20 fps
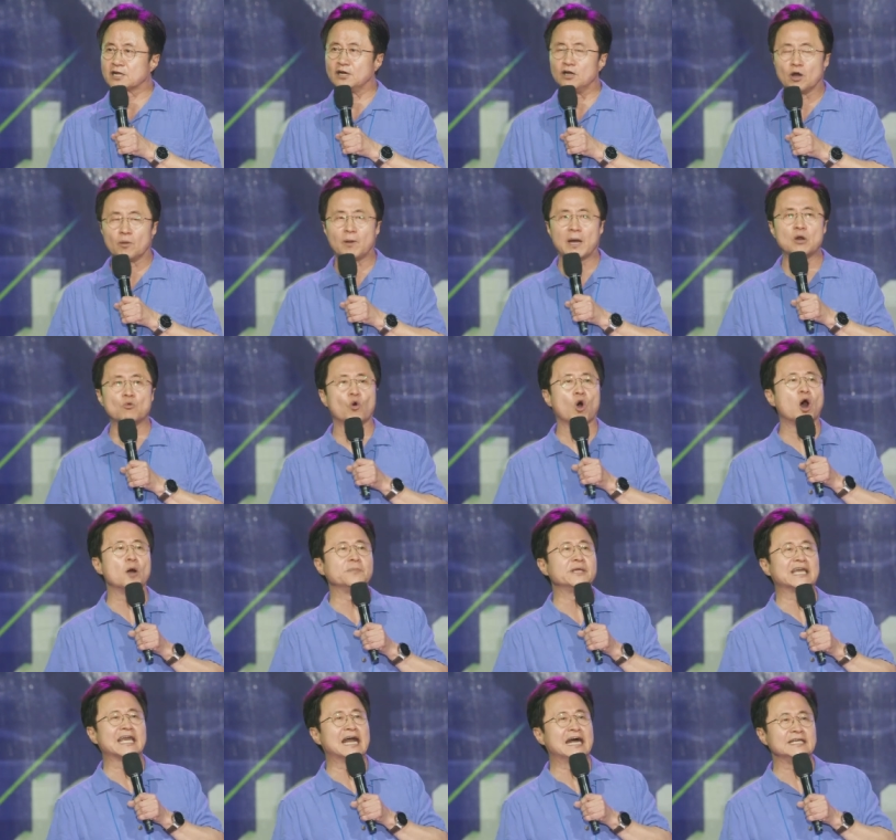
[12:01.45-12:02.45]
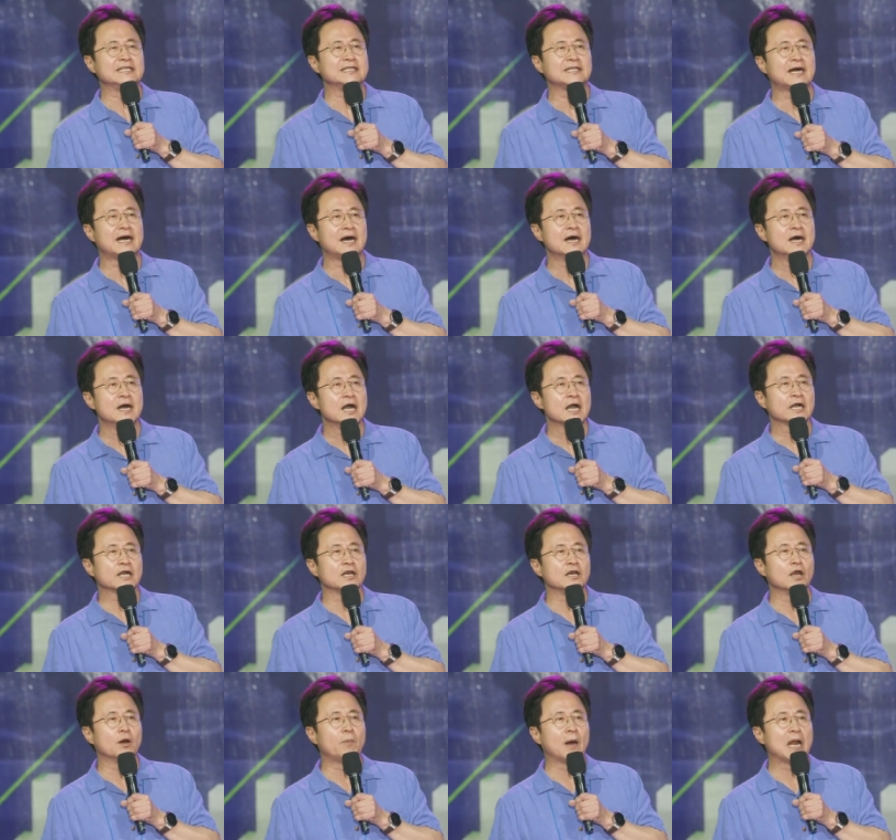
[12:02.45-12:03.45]
글로벌 워밍이 아니다,
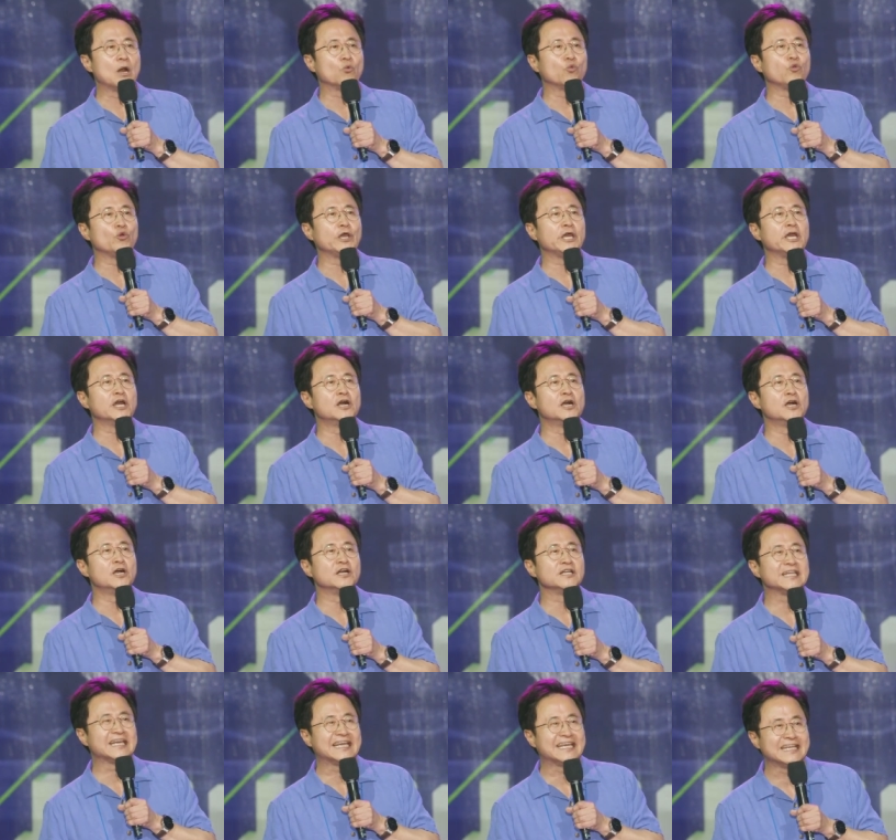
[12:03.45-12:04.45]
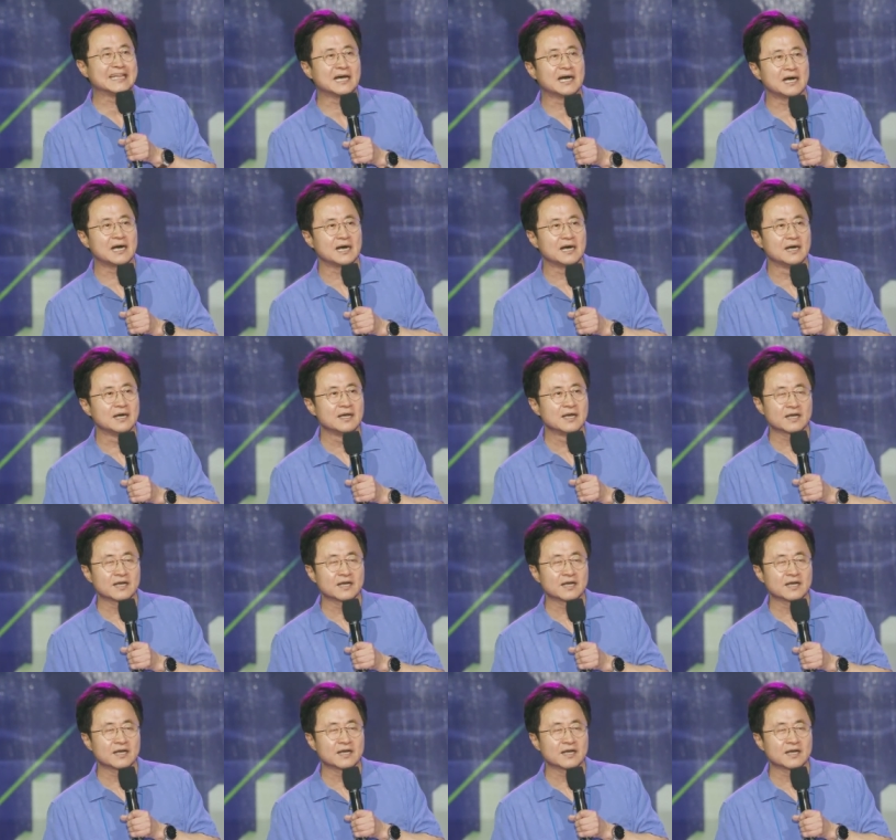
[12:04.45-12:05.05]
글로벌 위어딩이다.